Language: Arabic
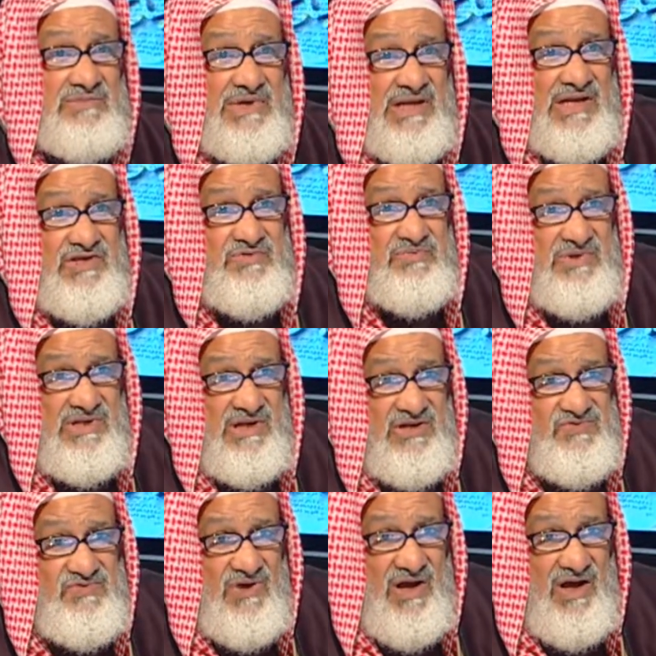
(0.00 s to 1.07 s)
بالنسبة
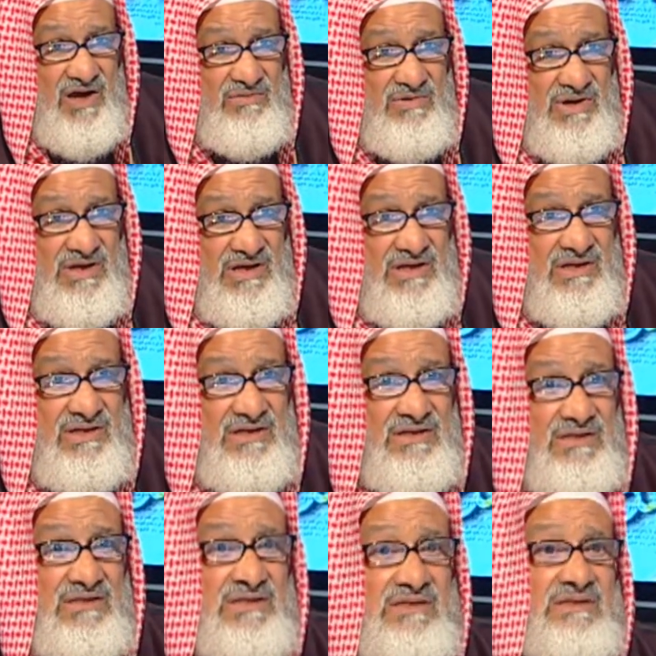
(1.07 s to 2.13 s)
للصحابة
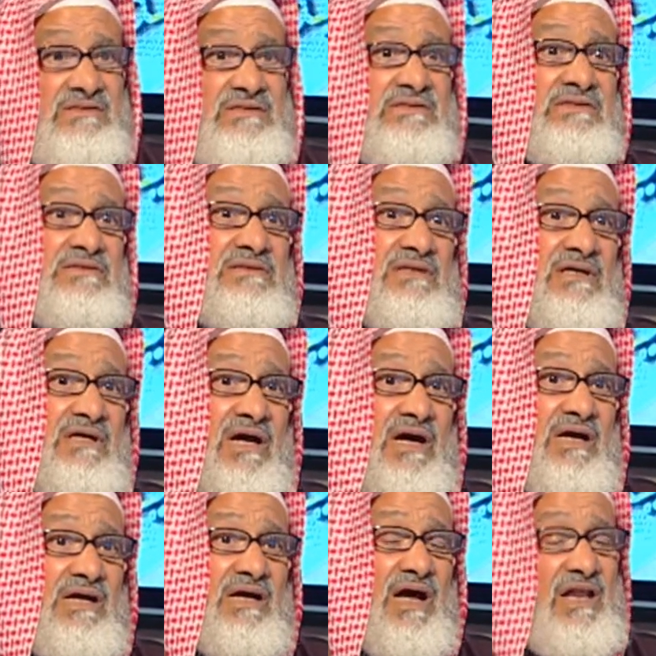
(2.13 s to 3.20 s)
م.
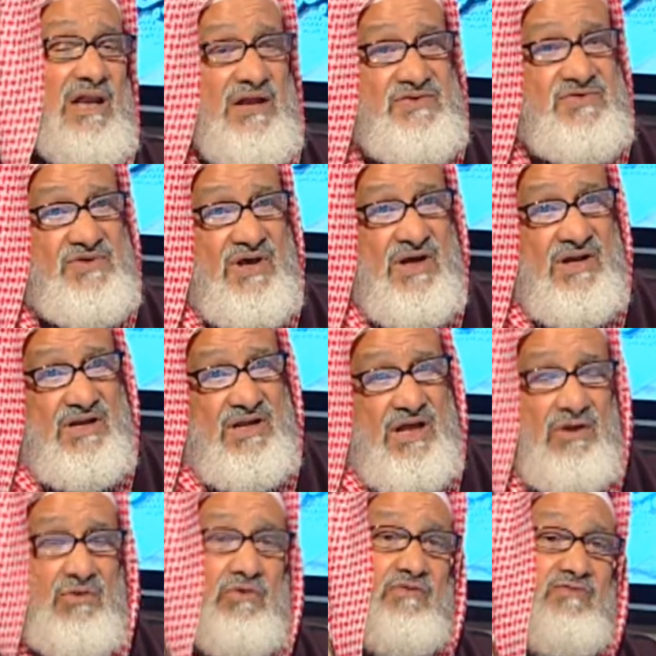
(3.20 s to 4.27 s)
الأنصار
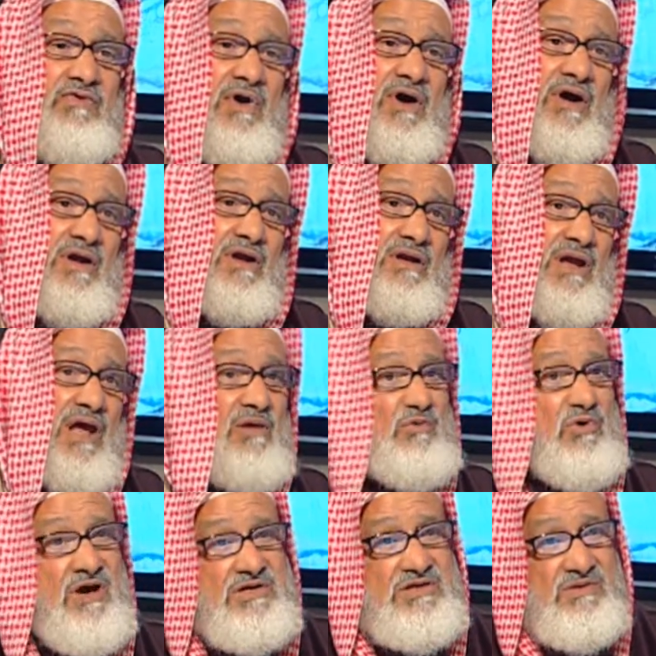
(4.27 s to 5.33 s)
قال كفار
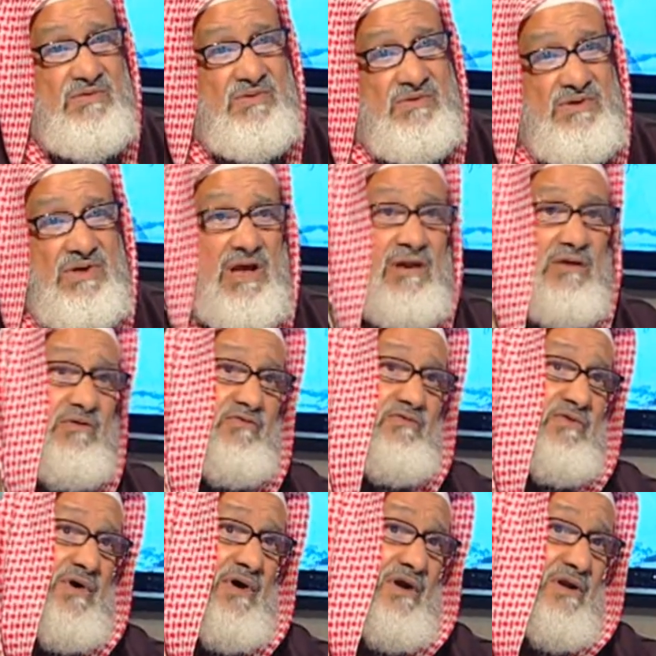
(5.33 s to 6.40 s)
المهاجرون قال
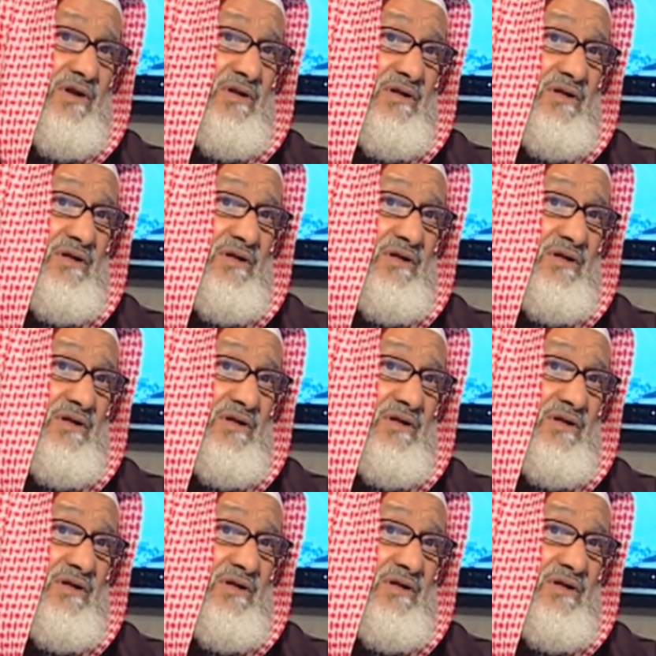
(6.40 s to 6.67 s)
كفار